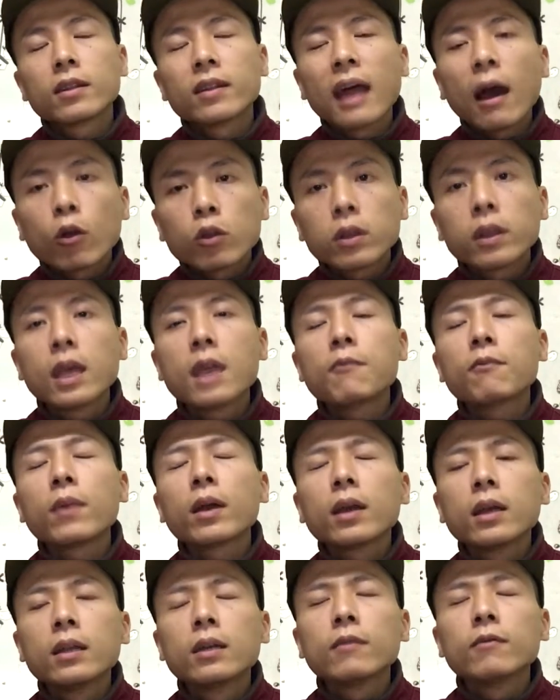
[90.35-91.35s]
giao tiếp
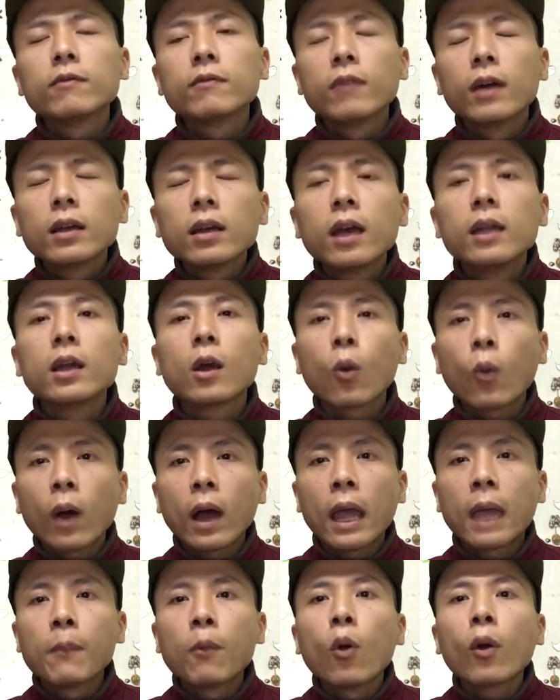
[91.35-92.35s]
với người với người nước
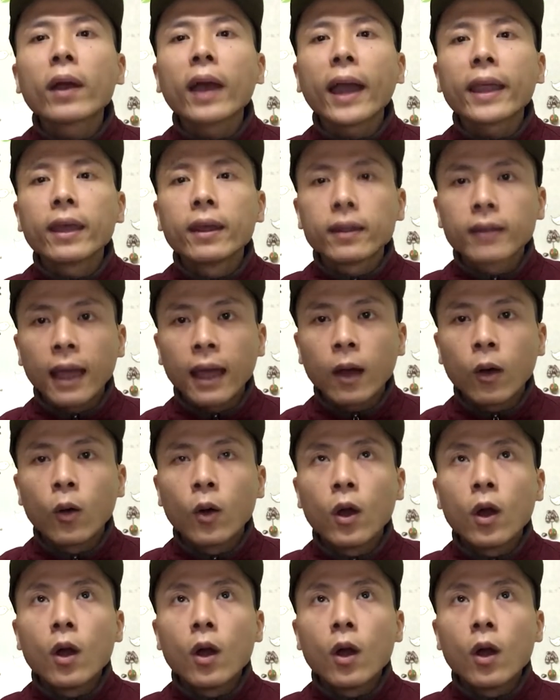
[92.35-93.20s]
ngoài mỗi ngày như thế nào